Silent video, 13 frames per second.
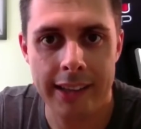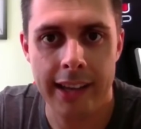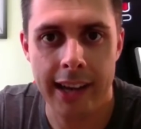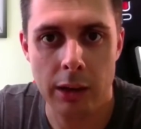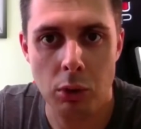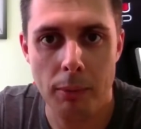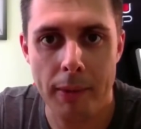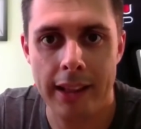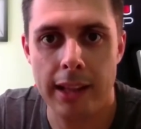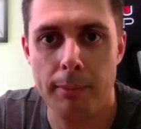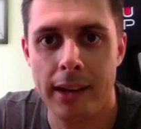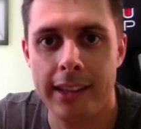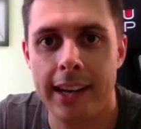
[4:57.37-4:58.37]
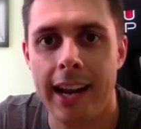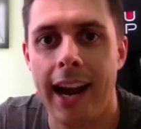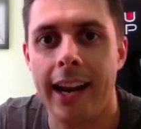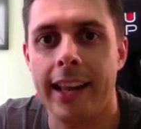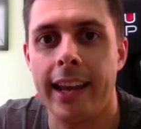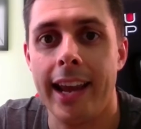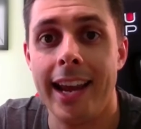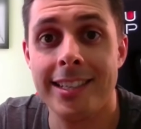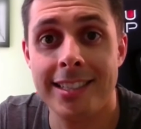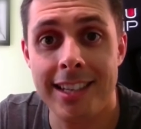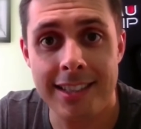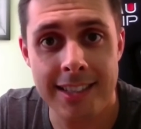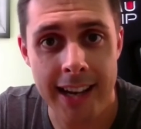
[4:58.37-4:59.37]
gradualmente materiali
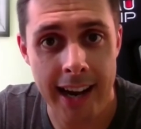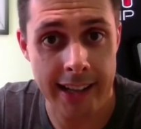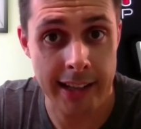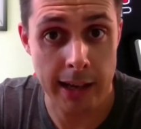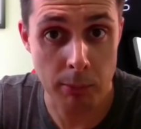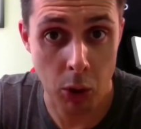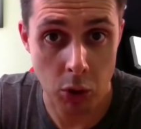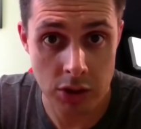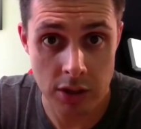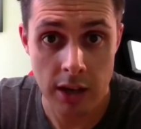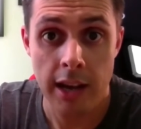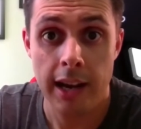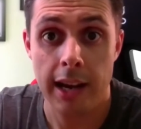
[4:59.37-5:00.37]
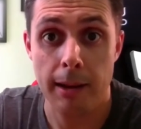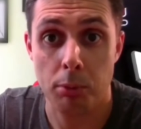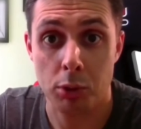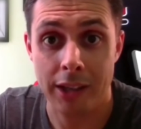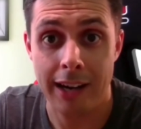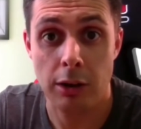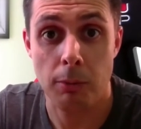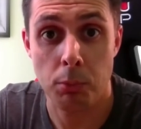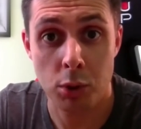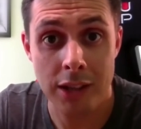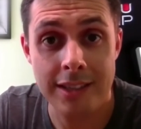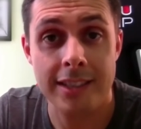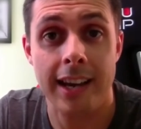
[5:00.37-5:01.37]
essenziali dai boss, che potranno
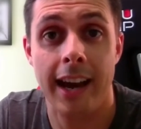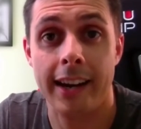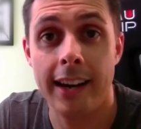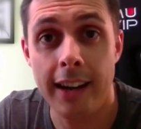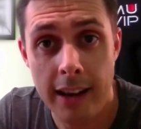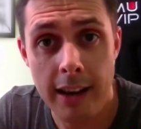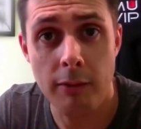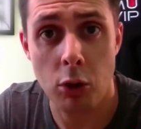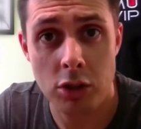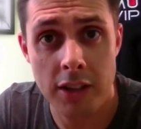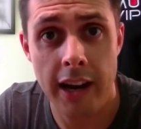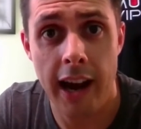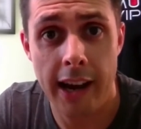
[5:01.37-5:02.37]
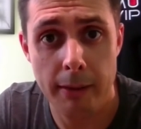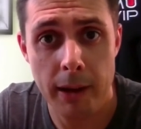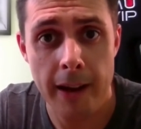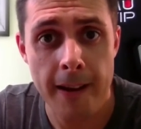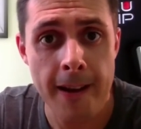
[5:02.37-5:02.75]
potenziare le vostre armi.